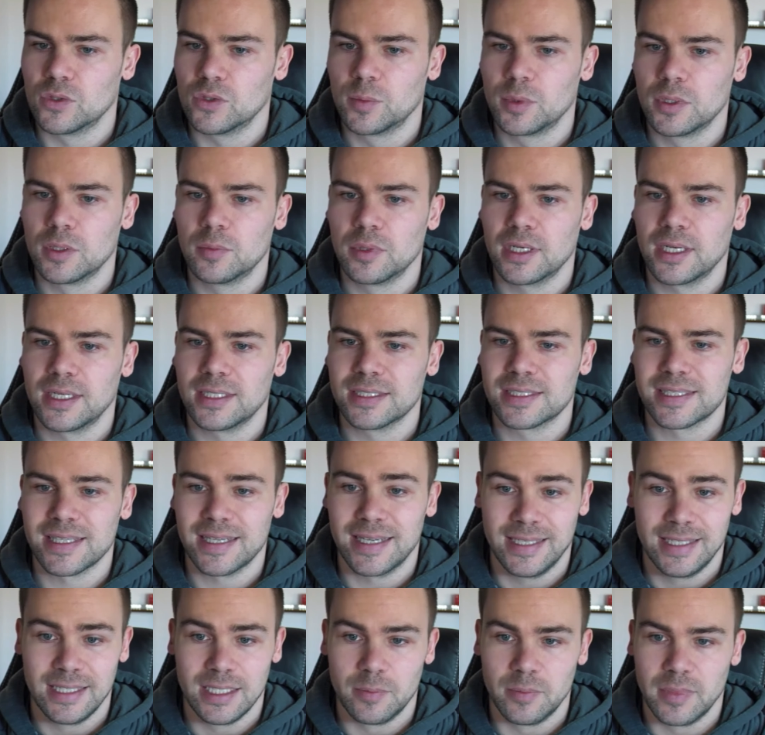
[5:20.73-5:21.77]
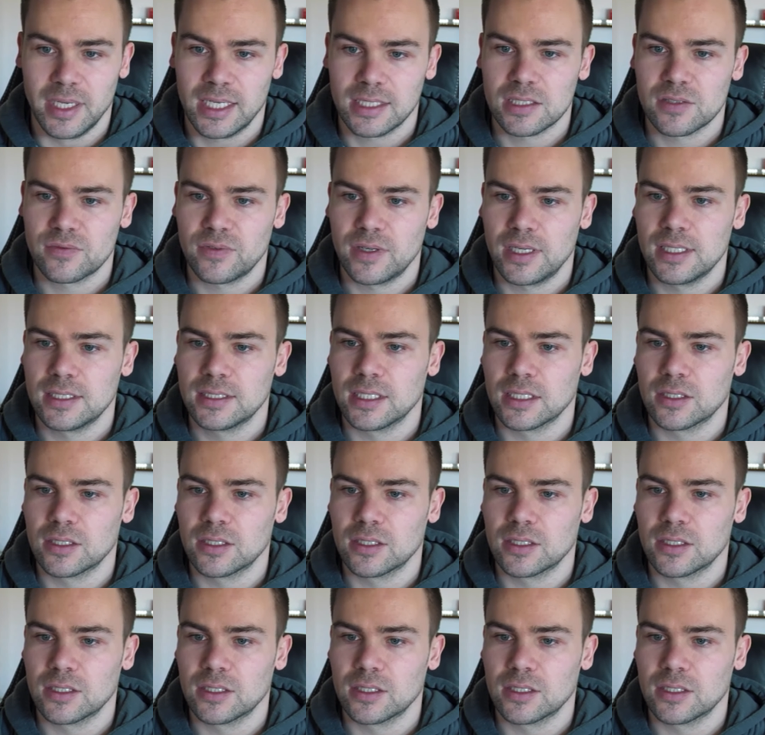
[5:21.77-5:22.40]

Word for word: Ripple bereits Ende März fallen.